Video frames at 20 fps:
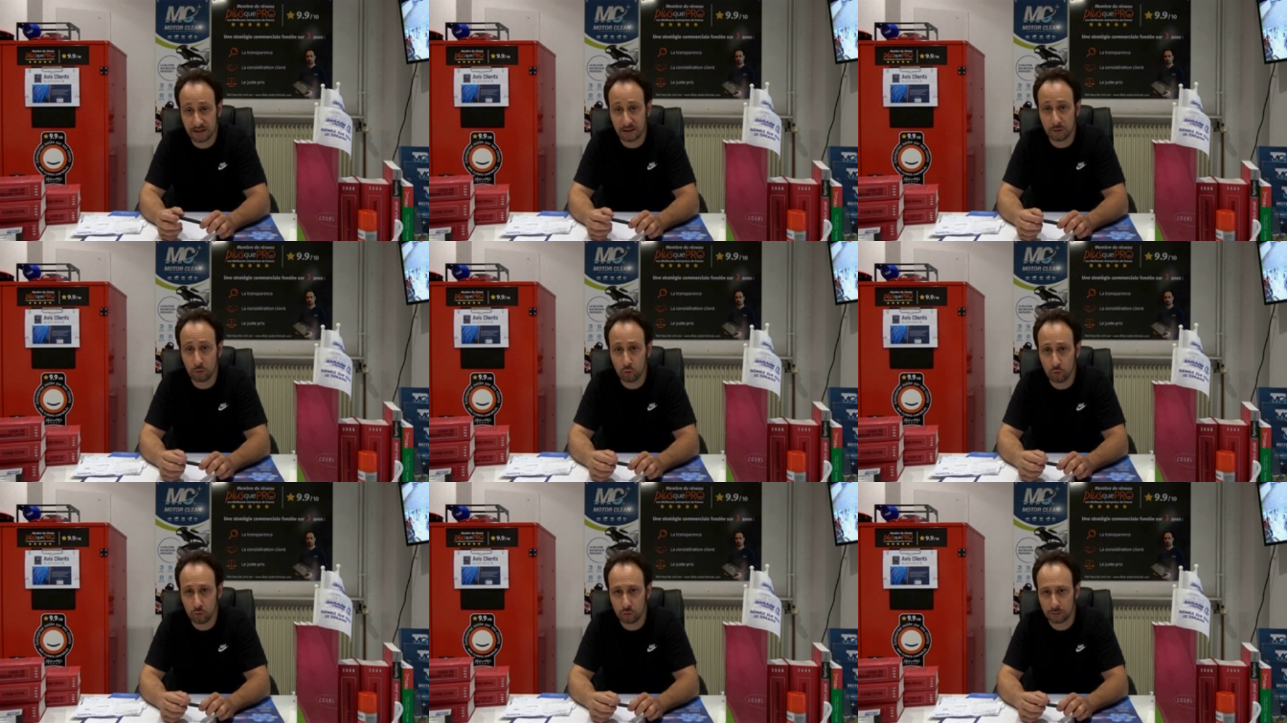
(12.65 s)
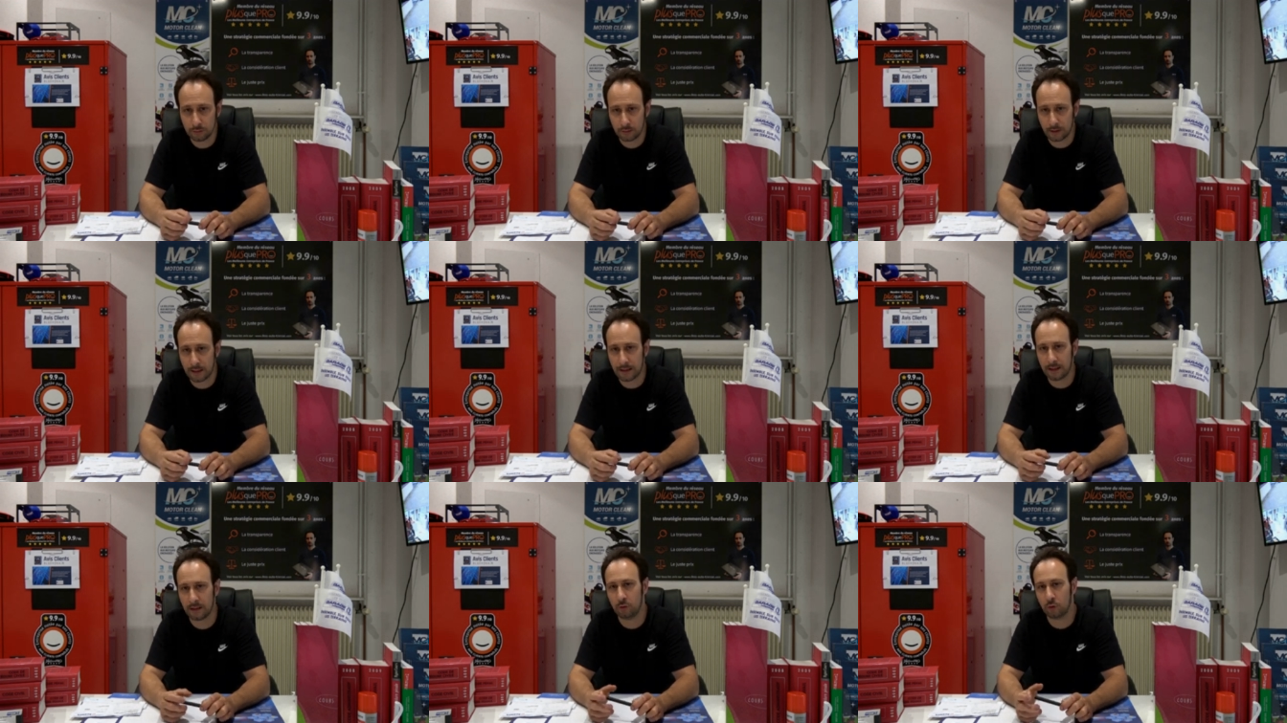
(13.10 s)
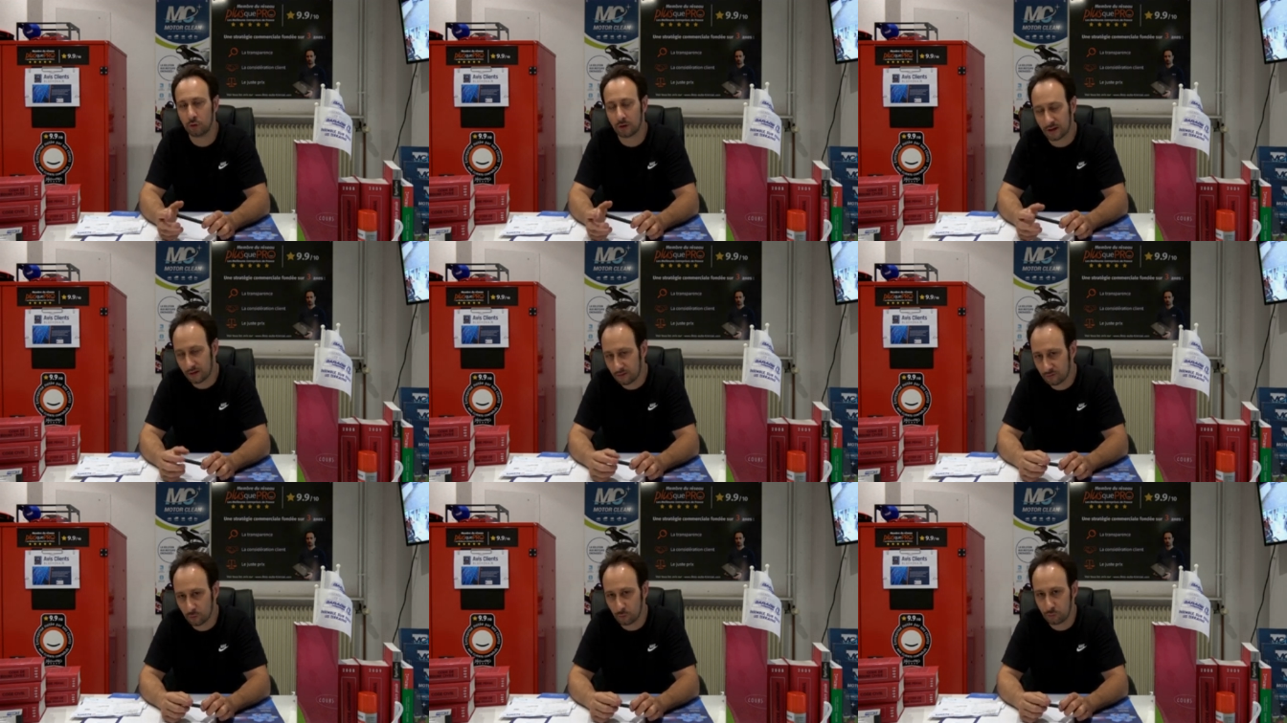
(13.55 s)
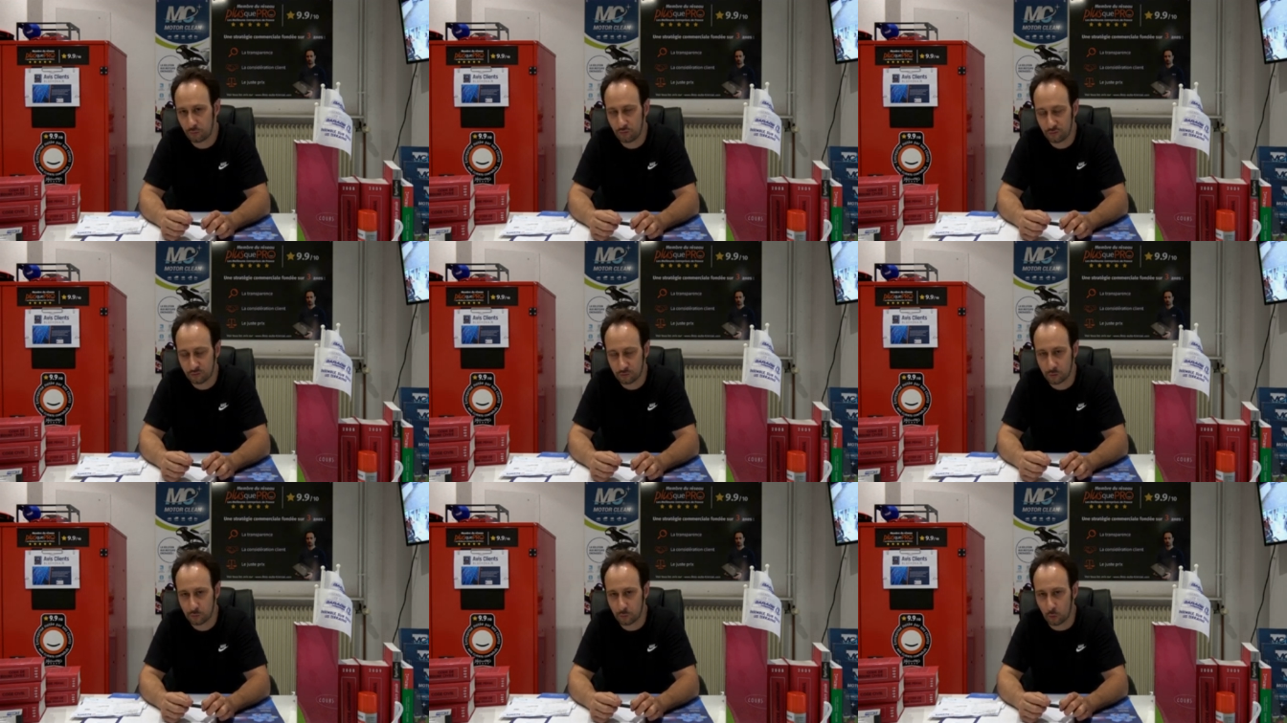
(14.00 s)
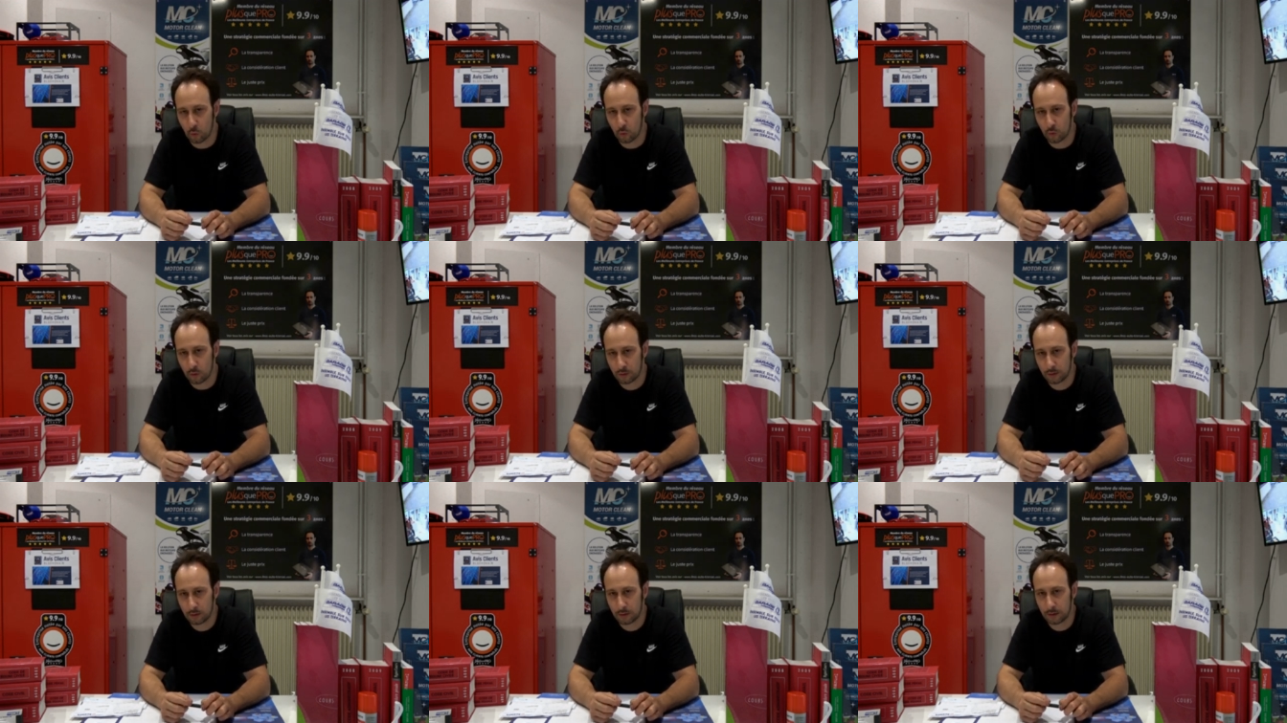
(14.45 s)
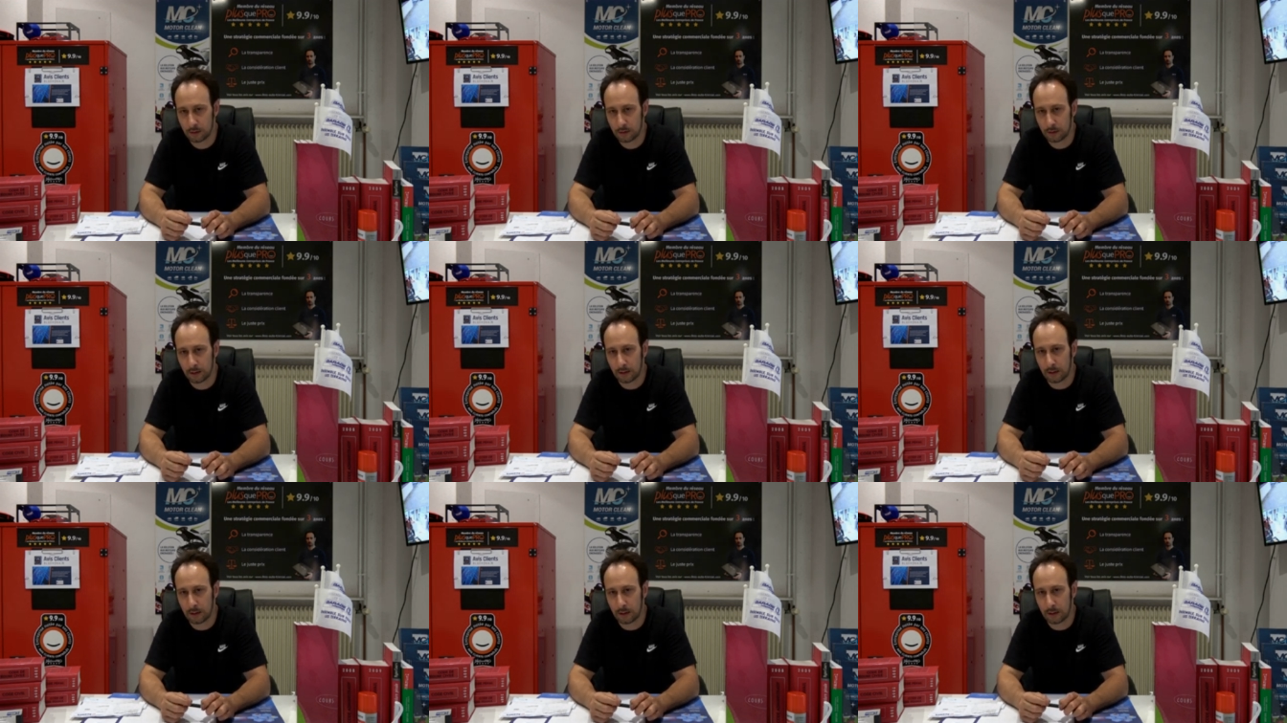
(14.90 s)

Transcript: Aidez-nous et le réseau Plus que Pro